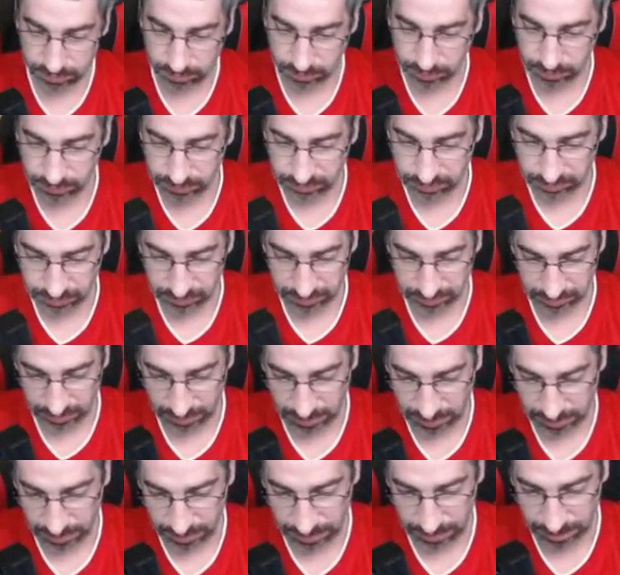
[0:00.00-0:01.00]
Ups,
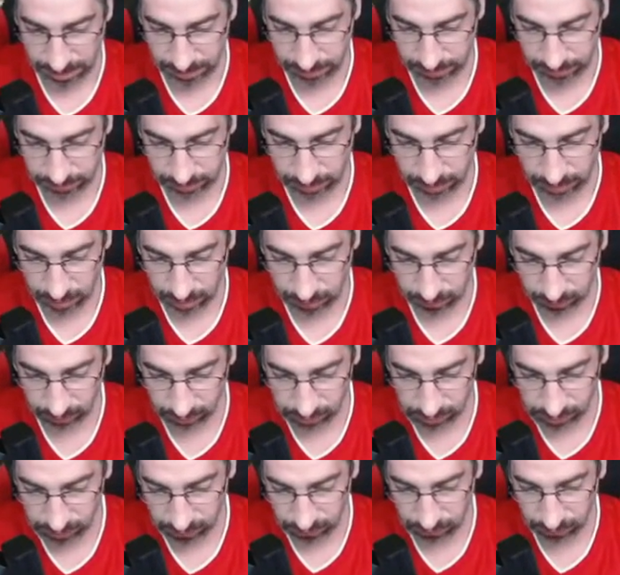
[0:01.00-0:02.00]
Allah. Dann haben wir
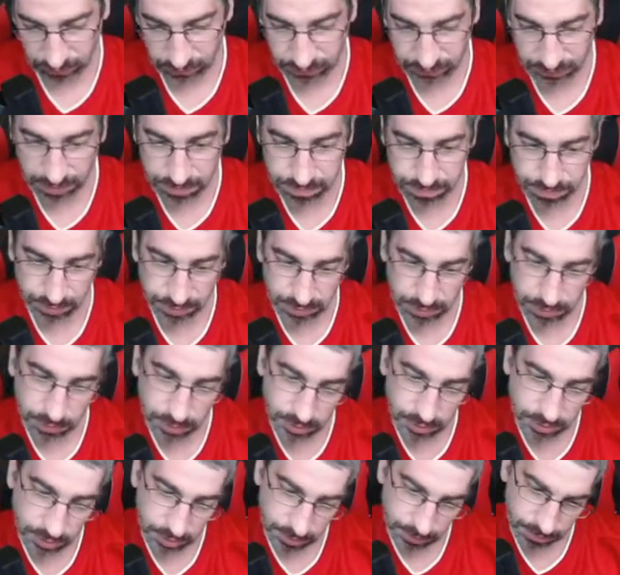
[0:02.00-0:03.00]
hier von St.
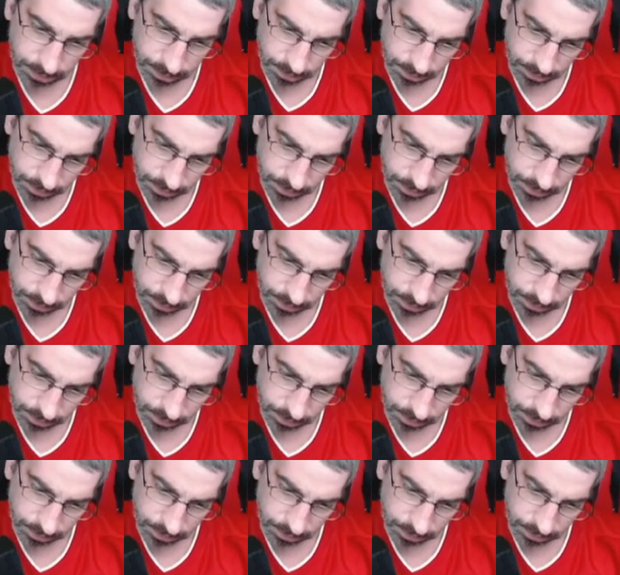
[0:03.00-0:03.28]
Pauli.